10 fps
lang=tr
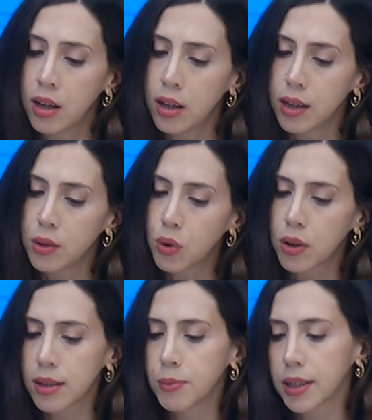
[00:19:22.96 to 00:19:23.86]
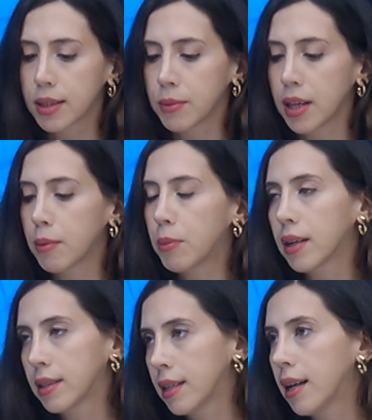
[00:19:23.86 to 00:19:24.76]
e, çok az bir kısmında yani
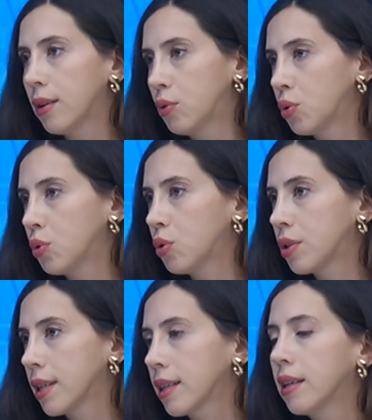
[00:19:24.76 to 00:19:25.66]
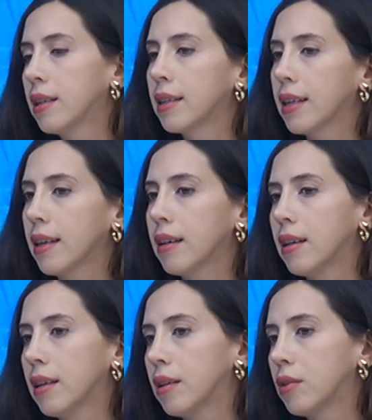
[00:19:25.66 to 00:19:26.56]
bakteriyel düşünürsek ki
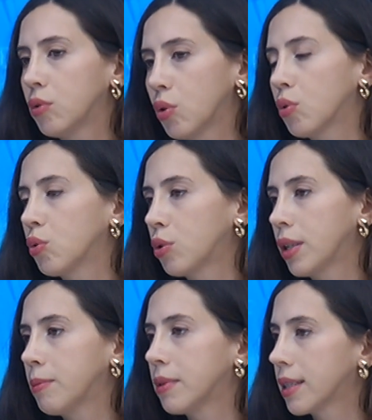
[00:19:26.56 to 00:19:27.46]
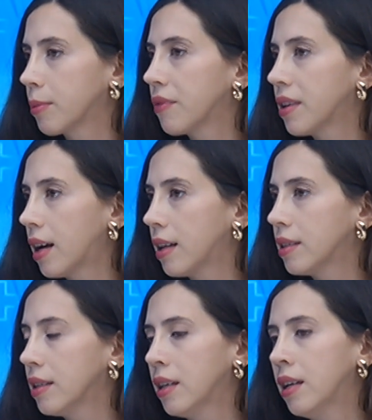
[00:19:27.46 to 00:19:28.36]
e, çoğunluğu dediğimiz gibi
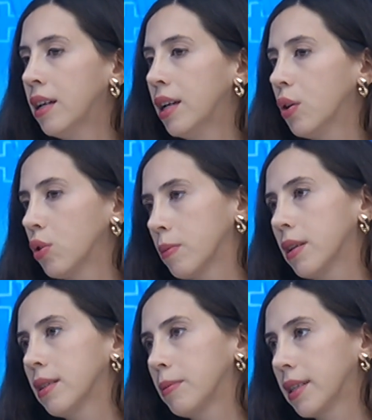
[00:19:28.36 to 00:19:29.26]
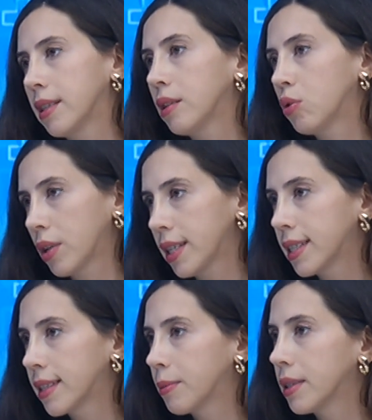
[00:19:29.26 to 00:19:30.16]
viraldi. O zaman tabii ki de çok
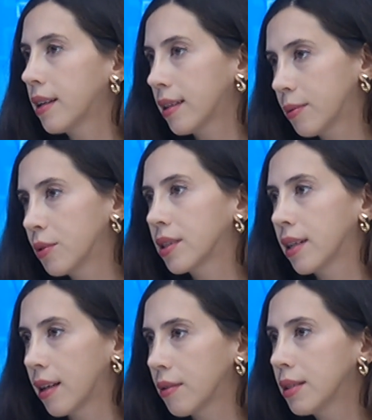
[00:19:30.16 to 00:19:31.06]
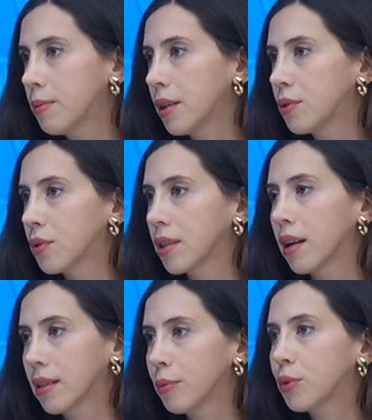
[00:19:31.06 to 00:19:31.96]
geciktirmeden antibiyotik tedavisi başlıyoruz.
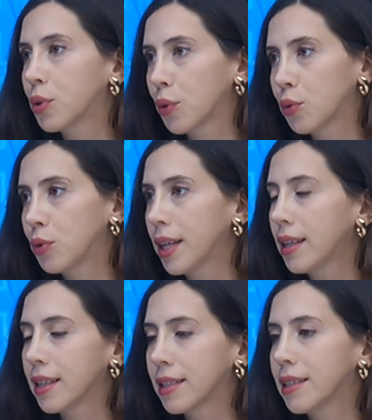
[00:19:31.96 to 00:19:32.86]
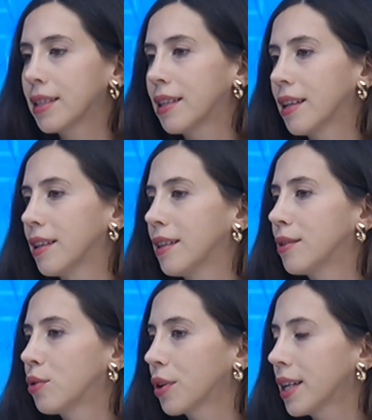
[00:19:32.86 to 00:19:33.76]
Yani antibiyotik kötü değil kesinlikle
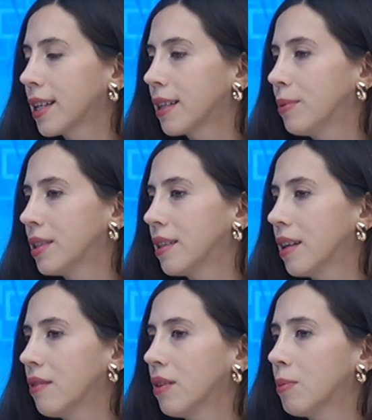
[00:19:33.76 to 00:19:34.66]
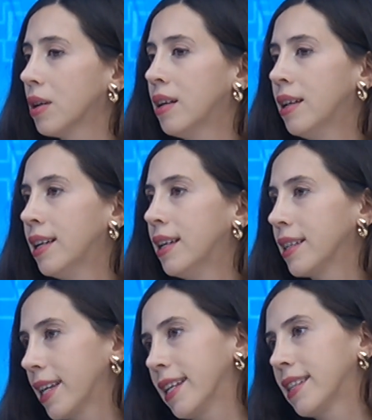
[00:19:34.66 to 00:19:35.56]
e, çok gerekli bir tedavi ama
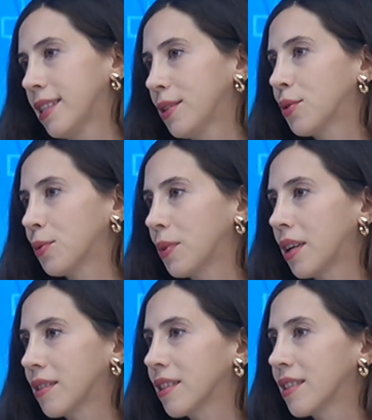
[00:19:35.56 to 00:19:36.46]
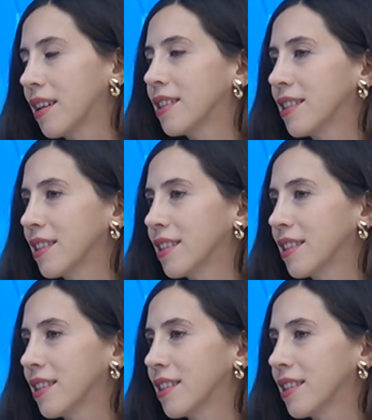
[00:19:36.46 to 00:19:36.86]
gerektiği durumlarda sadece.